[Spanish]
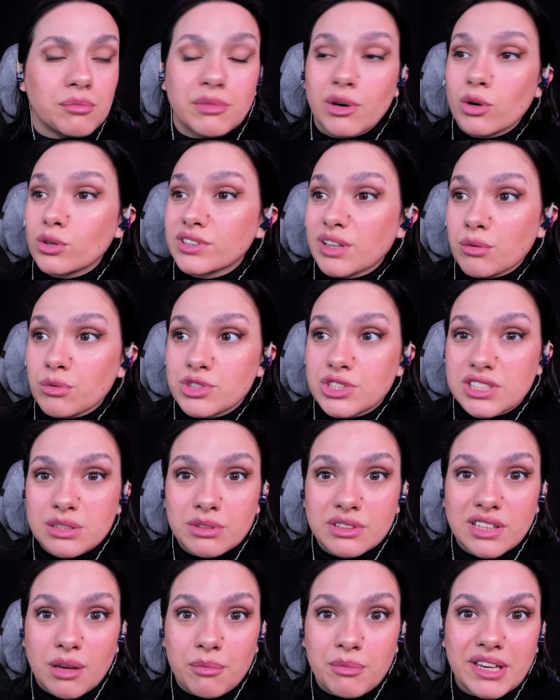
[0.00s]
Me gusta
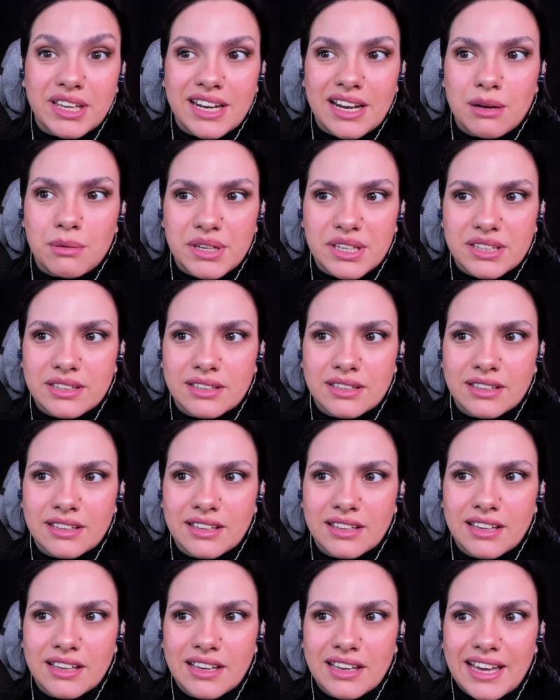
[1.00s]
muchísimo también el beat.
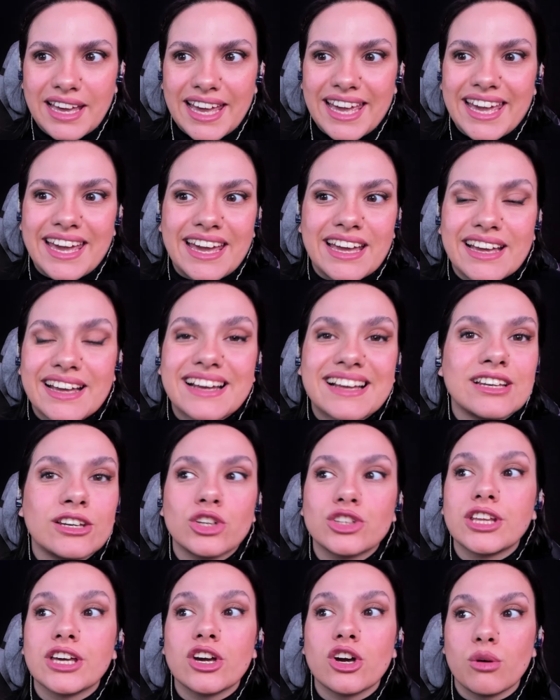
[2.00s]
Eh,
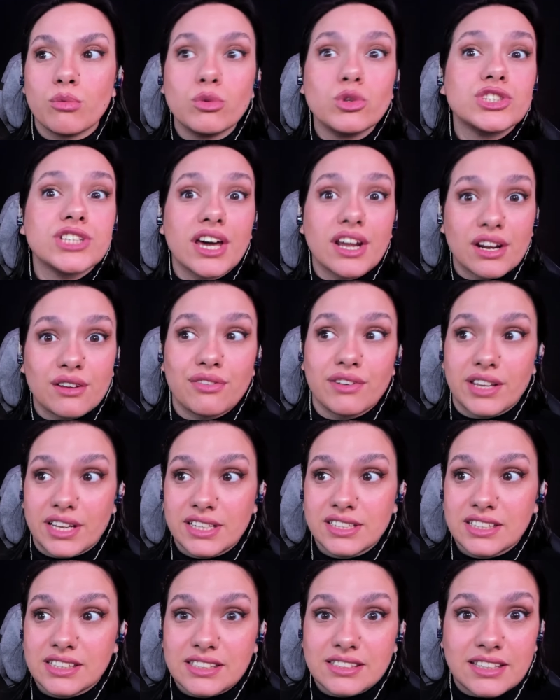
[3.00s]
no tengo muchas
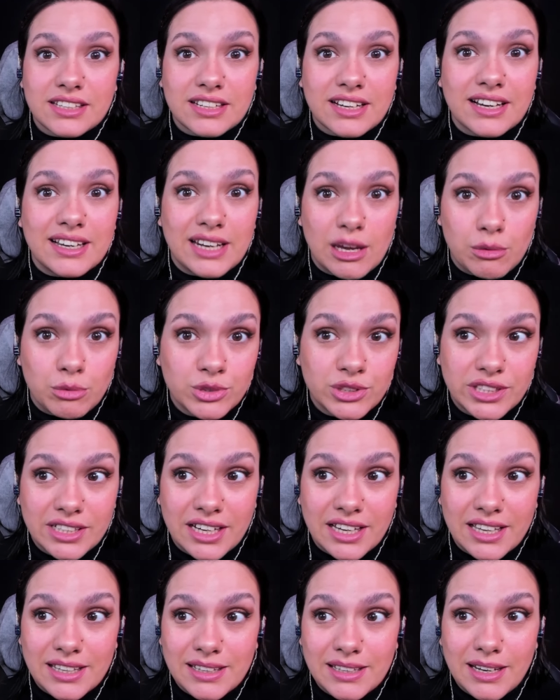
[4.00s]
referencias acerca de la
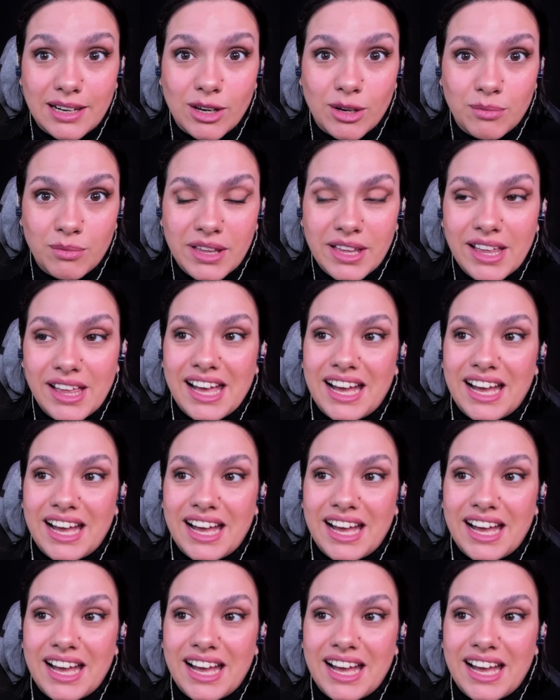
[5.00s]
música de Dylan,